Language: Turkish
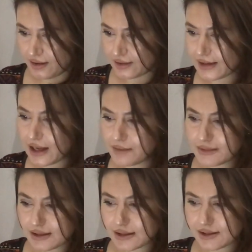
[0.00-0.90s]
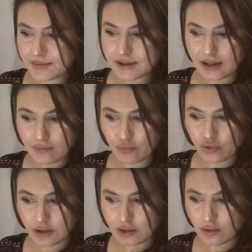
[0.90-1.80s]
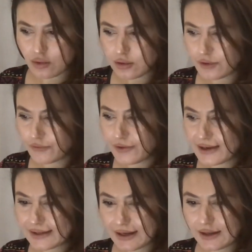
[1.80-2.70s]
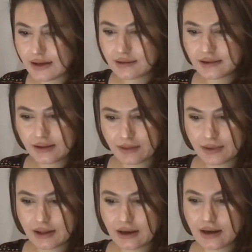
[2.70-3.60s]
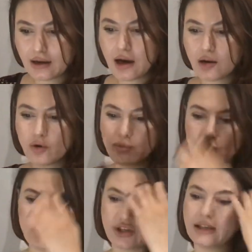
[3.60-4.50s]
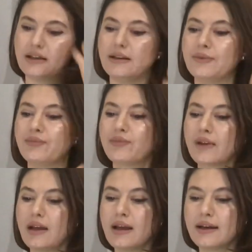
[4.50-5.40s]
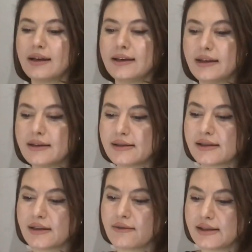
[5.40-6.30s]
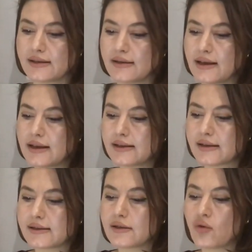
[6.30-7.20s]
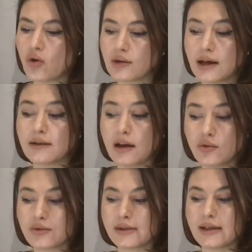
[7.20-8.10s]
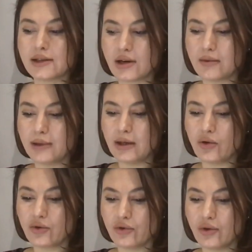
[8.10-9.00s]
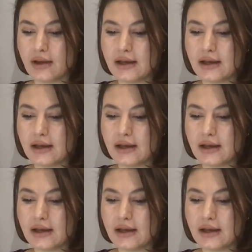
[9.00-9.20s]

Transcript: Gelmiş geçmiş en büyük idol Farinelli adıyla bilinen Carlo Broschi'ydi. Kariyerinin zirvesinde sesi doğudan daha yükseğe çıkabiliyordu.